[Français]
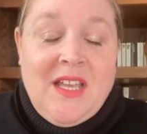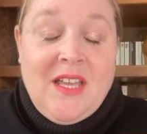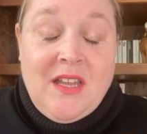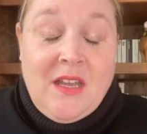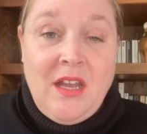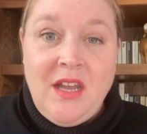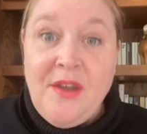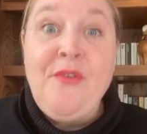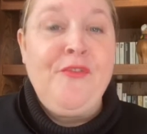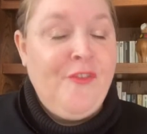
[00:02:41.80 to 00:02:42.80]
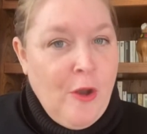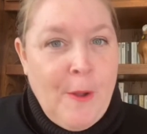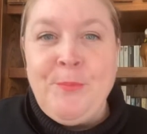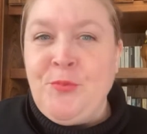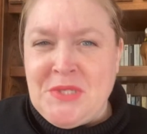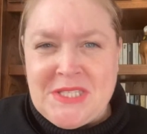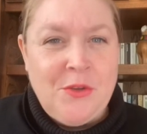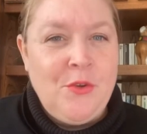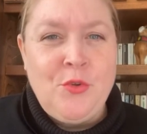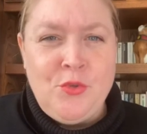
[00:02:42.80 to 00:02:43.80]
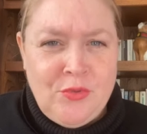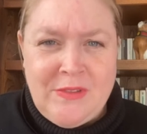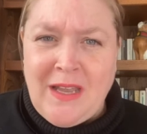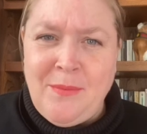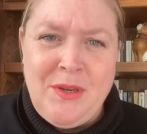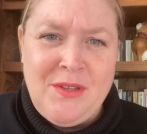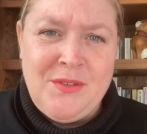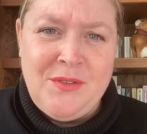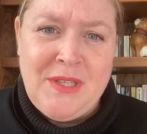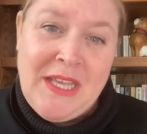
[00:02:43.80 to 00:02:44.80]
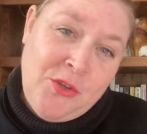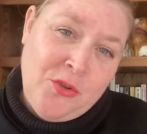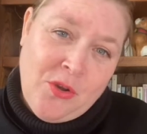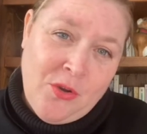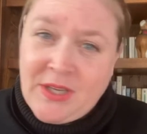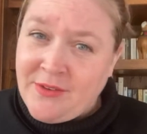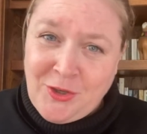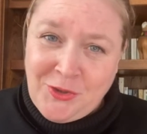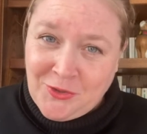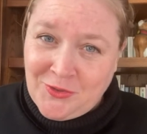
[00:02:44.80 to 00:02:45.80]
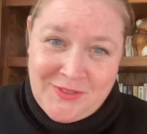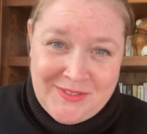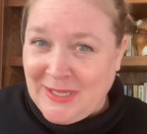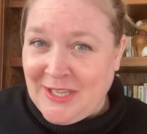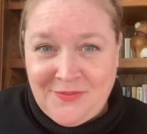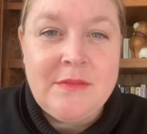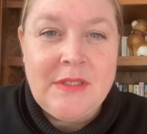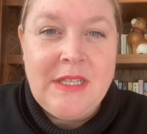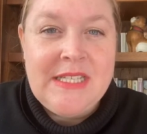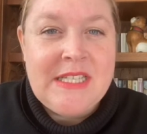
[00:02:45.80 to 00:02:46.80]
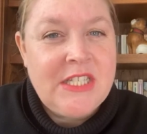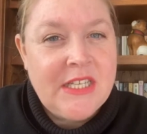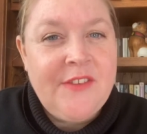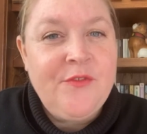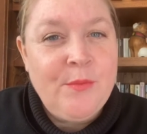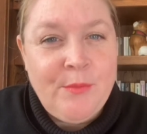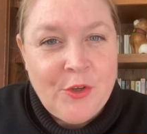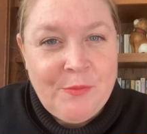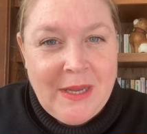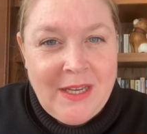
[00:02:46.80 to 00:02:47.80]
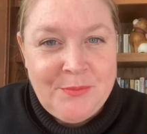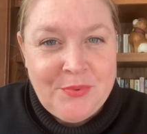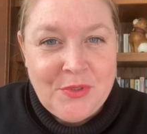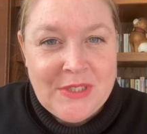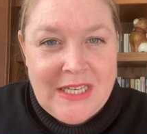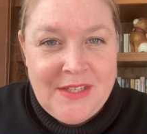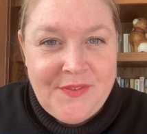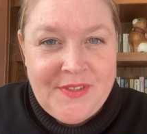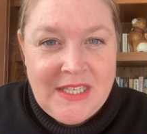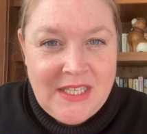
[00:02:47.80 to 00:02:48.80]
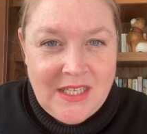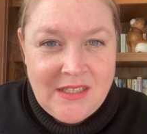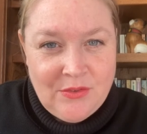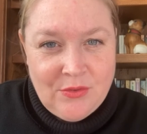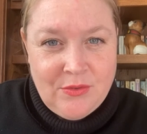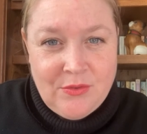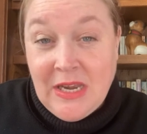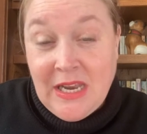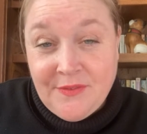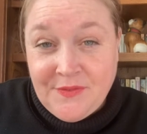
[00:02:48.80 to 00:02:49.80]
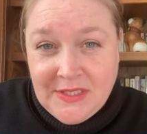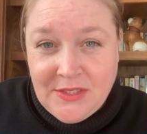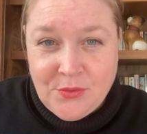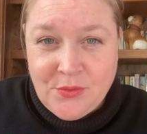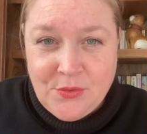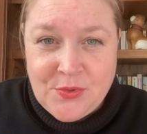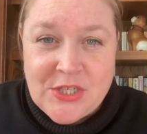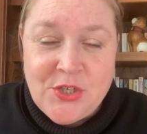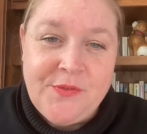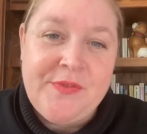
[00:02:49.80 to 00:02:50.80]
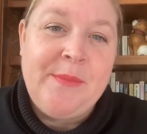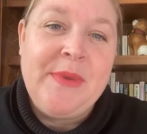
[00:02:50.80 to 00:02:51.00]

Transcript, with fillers: fort, puissant, redoutable, euh, écœurant, révoltant, bref. Les adjectifs ne manquent pas pour qualifier euh, la vie de, cette jeune femme.